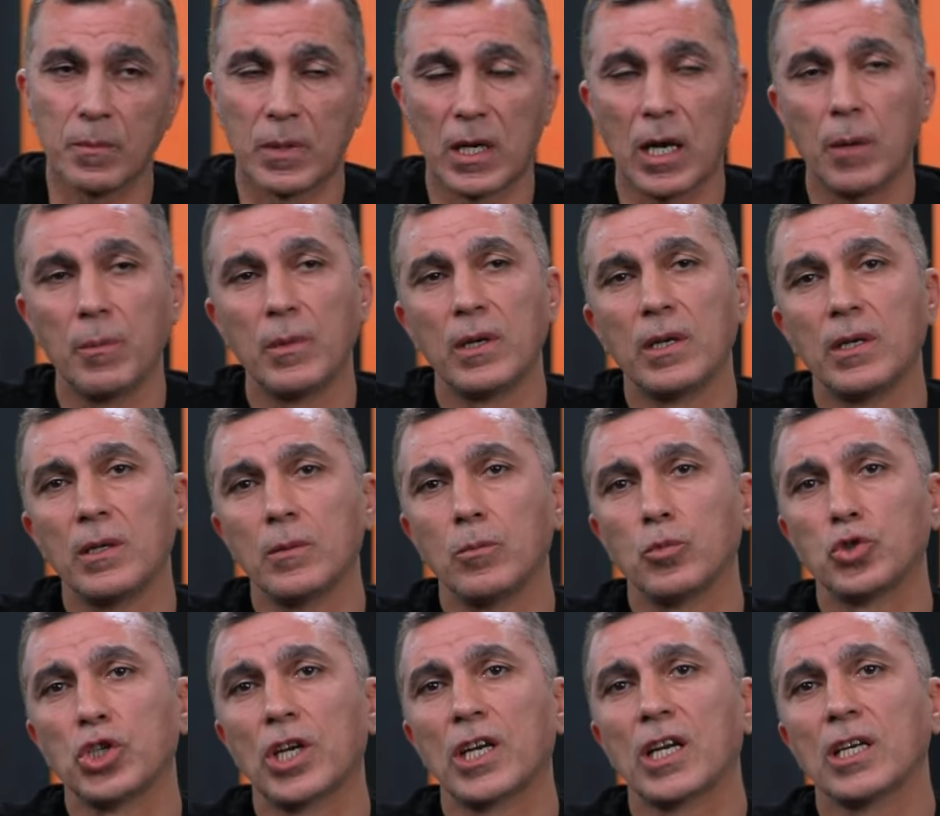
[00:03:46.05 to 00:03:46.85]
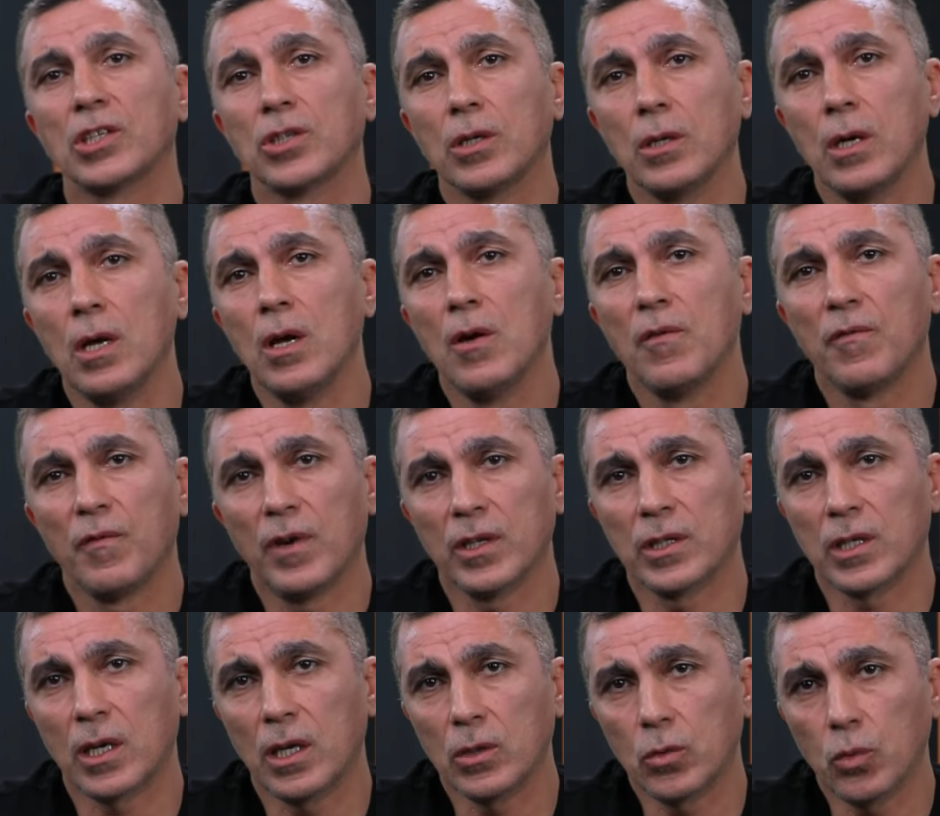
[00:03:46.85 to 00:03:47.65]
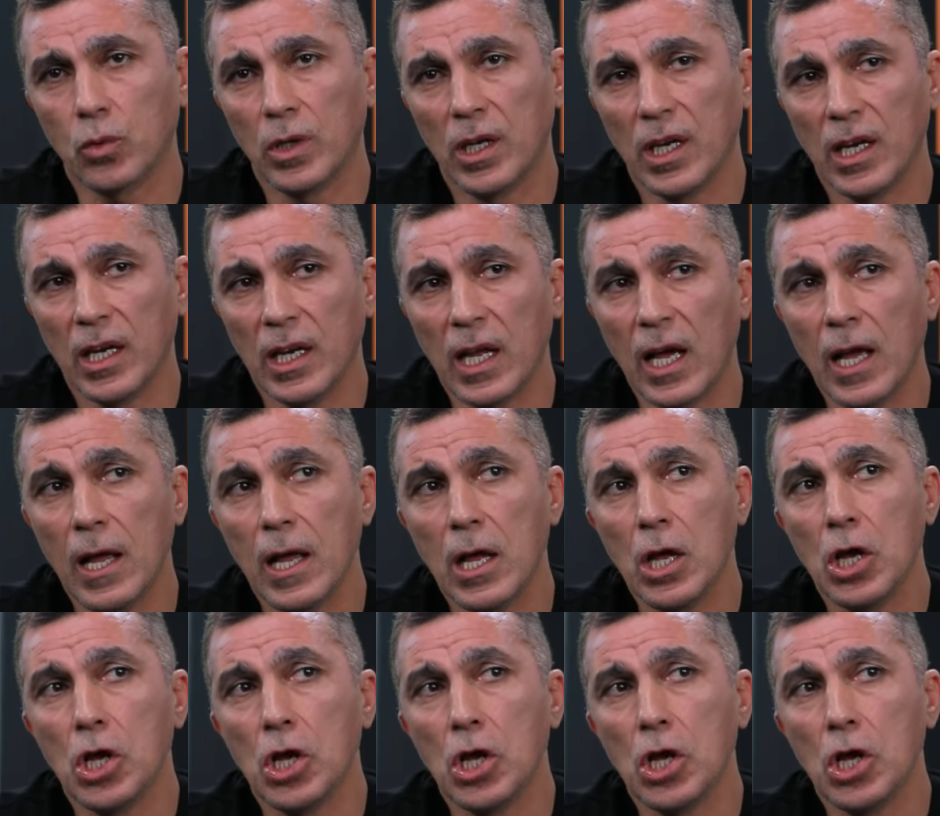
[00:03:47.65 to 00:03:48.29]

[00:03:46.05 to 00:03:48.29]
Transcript: رغم ان المشاركه فترات قليله